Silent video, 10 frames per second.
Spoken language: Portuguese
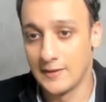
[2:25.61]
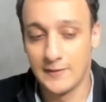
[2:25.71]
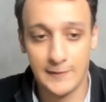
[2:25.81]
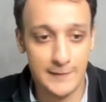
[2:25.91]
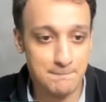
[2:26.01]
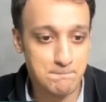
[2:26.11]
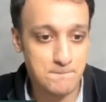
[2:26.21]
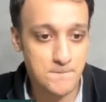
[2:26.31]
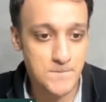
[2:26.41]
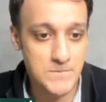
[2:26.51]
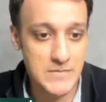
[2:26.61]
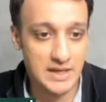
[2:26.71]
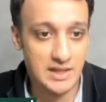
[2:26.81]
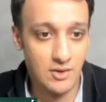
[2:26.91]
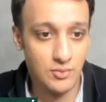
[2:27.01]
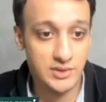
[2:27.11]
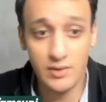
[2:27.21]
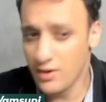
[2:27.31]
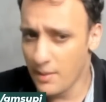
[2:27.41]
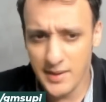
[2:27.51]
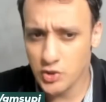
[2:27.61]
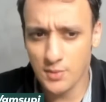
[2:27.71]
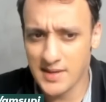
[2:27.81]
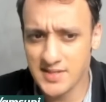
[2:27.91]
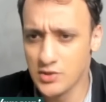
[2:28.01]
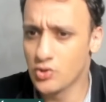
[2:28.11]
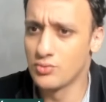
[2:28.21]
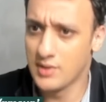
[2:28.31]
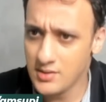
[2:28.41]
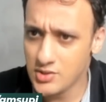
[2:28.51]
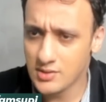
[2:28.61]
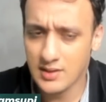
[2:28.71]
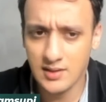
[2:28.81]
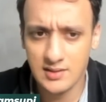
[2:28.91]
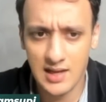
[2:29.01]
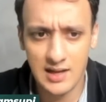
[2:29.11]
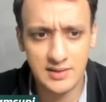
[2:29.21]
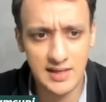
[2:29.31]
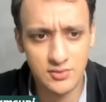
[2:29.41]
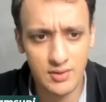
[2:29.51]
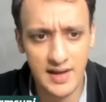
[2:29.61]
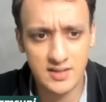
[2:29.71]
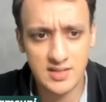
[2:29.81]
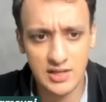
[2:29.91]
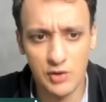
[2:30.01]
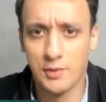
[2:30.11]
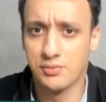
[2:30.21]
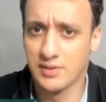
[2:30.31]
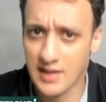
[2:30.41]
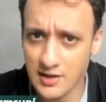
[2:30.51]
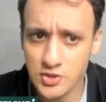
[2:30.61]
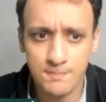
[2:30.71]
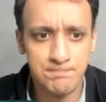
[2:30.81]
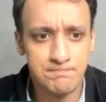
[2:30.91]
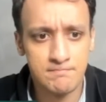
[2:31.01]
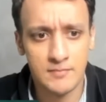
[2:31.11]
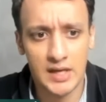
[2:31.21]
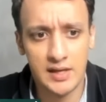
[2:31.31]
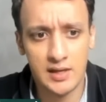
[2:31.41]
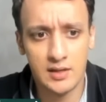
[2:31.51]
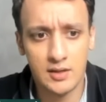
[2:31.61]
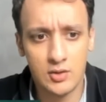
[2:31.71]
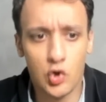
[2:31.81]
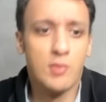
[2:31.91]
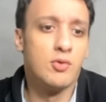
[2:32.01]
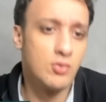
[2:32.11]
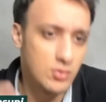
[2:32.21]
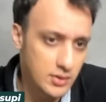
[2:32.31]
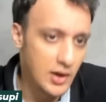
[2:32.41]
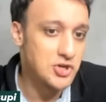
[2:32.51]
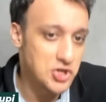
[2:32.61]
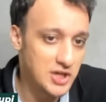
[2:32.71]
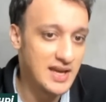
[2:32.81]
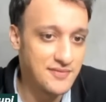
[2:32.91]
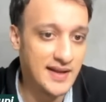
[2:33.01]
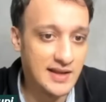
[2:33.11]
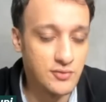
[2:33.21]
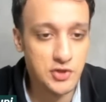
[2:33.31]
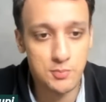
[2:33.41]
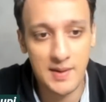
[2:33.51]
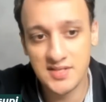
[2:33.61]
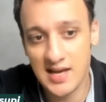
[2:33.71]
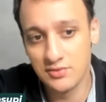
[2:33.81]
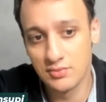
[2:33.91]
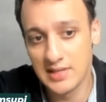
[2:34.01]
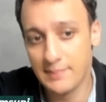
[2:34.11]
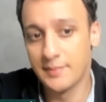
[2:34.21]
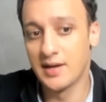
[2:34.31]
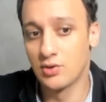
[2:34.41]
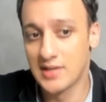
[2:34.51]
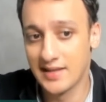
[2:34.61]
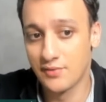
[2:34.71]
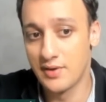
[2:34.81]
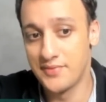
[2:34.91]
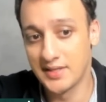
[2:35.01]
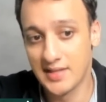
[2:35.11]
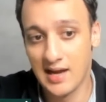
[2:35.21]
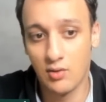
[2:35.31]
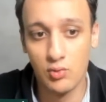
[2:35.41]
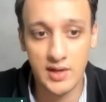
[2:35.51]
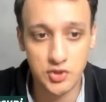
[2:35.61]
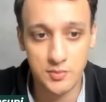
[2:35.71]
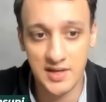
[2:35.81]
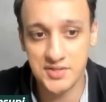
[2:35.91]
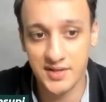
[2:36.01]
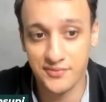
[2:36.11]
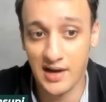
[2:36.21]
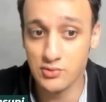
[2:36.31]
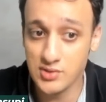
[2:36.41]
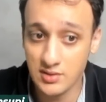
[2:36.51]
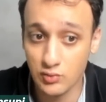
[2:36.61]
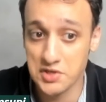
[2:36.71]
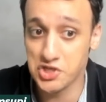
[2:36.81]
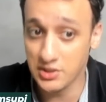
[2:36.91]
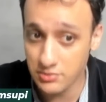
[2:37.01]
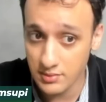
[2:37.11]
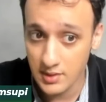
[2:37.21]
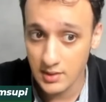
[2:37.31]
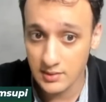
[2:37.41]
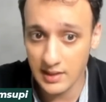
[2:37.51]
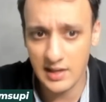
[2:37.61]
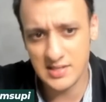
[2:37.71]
É, então, então, eu realmente estou bastante contente né, em estar tá tendo essa oportunidade. É, como eu já cheguei a falar no vídeo passado, na primeira rodada eu vou enfrentar o grande mestre Fauzi, do Egito. Né?